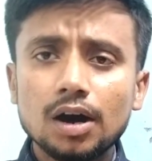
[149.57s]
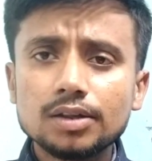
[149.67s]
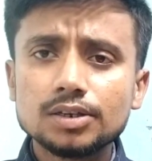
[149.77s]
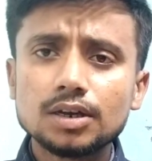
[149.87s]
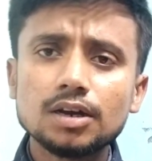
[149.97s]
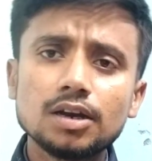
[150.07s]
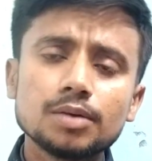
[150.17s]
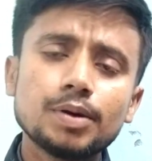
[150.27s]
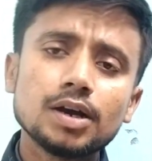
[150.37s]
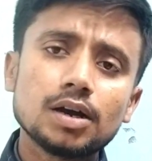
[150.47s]
हर जगह
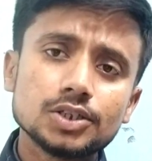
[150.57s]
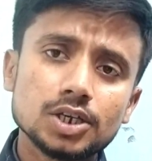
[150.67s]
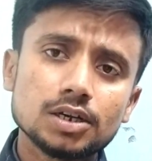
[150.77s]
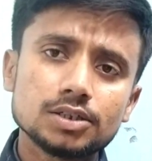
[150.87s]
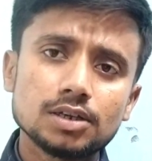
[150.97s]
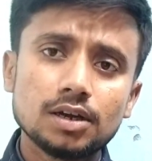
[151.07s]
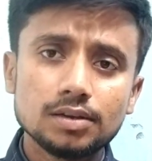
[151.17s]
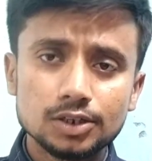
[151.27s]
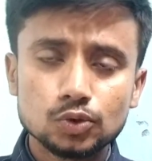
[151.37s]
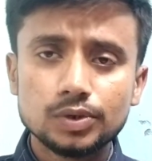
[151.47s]
लगभग अच्छा
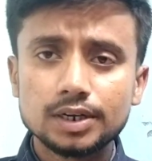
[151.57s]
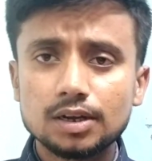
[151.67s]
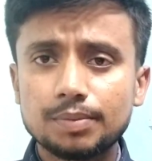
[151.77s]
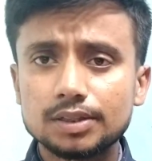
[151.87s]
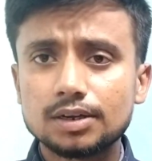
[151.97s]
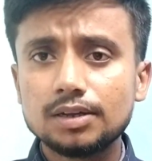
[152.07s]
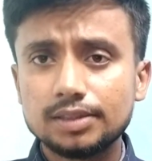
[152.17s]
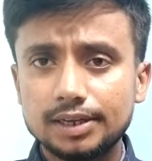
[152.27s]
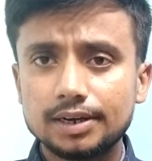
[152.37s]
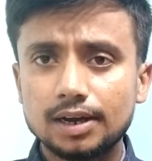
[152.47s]
खासा स्टूडेंट का मात्रा
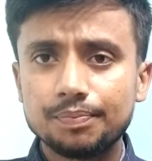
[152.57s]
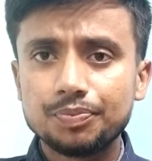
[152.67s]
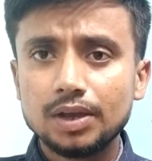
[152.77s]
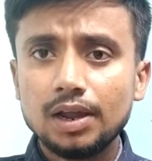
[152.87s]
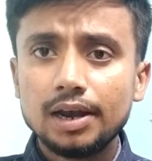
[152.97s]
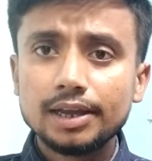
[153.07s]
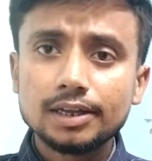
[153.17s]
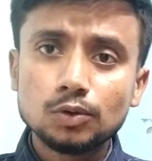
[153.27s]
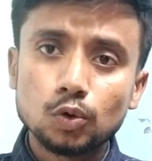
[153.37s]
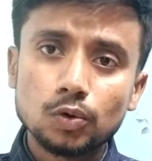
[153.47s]
दिख रहा
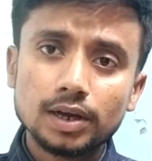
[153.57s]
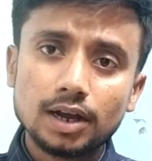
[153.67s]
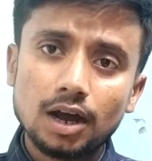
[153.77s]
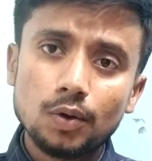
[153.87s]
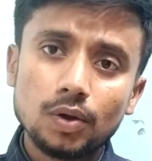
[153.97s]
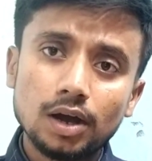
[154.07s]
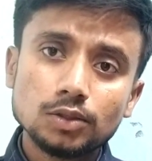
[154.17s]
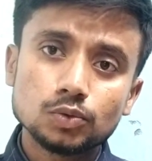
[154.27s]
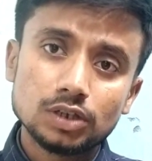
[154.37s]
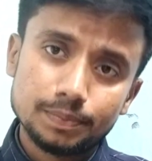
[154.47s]
लेकिन कोरोना कहाँ
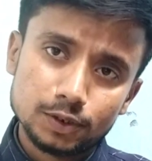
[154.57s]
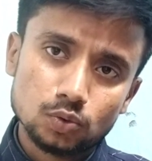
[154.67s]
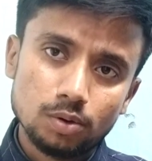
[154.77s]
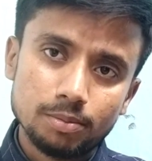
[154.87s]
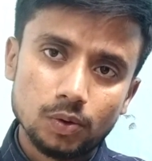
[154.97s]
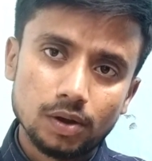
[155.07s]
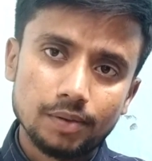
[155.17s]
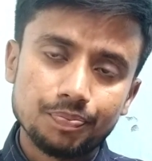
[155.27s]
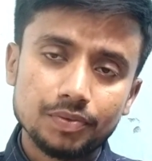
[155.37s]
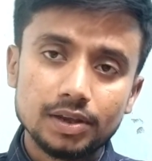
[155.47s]
होगा तो सिर्फ स्कूल में
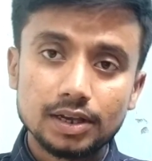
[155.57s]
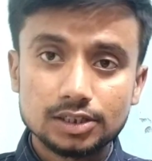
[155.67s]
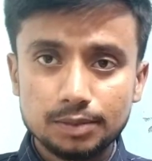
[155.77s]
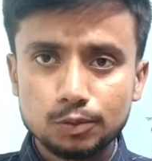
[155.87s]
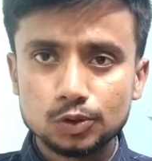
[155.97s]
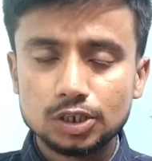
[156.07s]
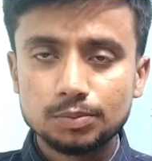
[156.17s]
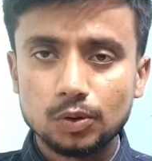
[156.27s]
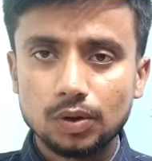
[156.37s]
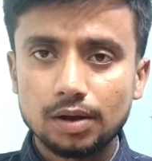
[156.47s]
होगा या सिर्फ
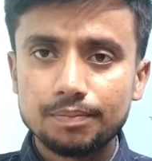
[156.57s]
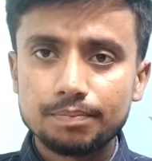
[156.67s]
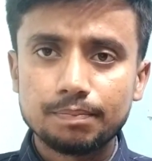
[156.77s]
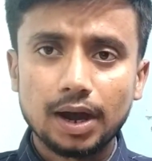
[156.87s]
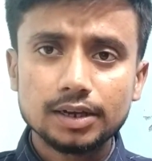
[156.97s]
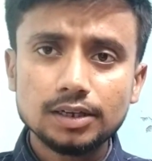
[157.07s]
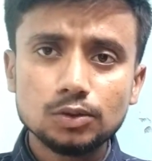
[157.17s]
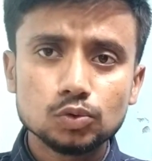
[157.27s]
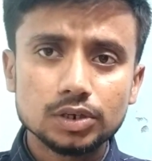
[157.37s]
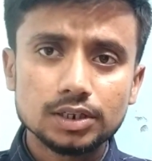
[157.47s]
कोचिंग में होगा
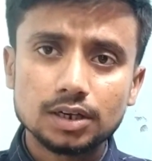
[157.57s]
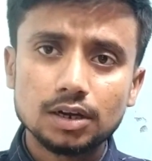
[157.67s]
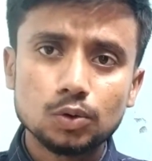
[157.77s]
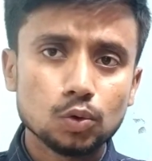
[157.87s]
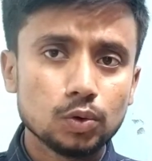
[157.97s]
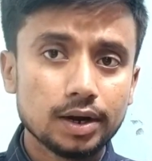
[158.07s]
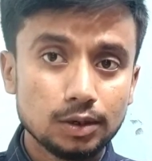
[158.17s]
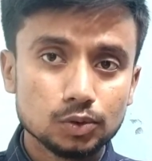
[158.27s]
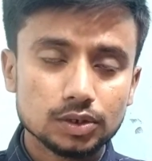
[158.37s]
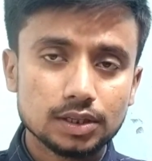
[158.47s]
बाकी दूसरे जगह कोरोना
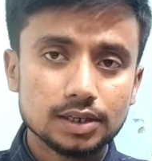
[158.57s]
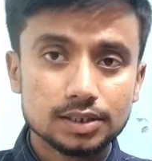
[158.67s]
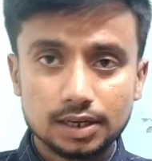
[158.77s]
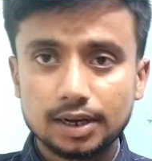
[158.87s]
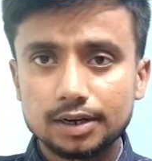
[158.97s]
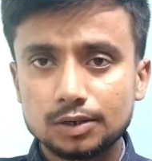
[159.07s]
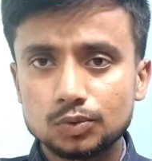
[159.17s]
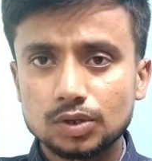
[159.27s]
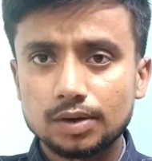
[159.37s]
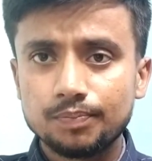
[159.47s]
नहीं हो सकता है सरकार के
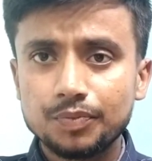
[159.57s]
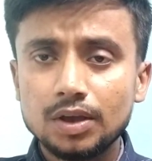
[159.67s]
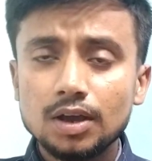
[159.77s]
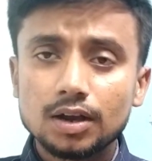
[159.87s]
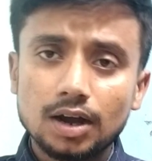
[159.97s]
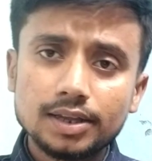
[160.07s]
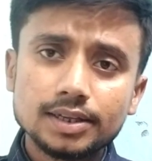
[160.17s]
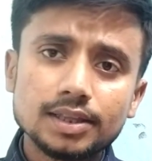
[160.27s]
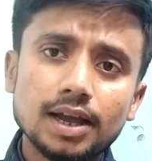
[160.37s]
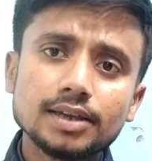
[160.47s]
अनुसार कहा
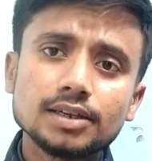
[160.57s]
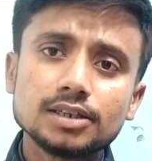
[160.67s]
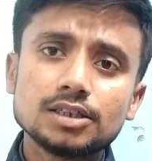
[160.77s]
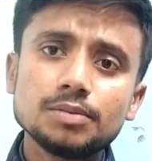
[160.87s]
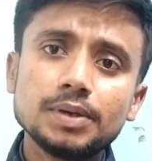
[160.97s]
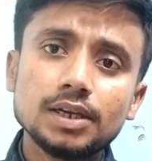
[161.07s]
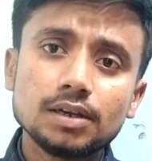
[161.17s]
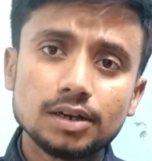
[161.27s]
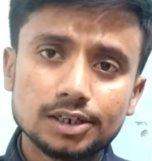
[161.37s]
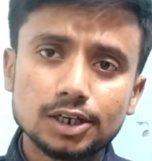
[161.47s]
जाता है कि किसी
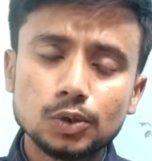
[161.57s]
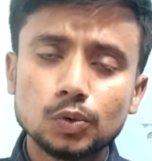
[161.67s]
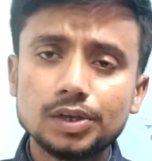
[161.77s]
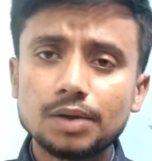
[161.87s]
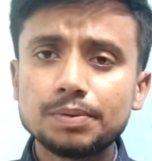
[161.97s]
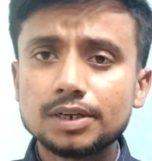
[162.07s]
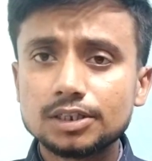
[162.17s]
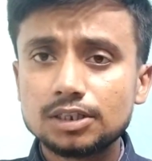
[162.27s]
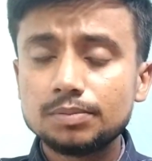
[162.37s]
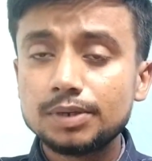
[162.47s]
भी कंट्री को या फिर
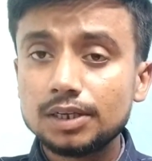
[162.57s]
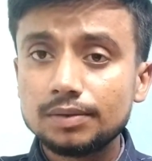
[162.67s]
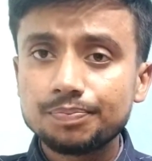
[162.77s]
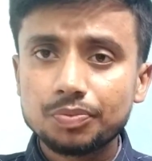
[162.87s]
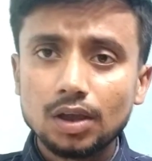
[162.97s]
किसी भी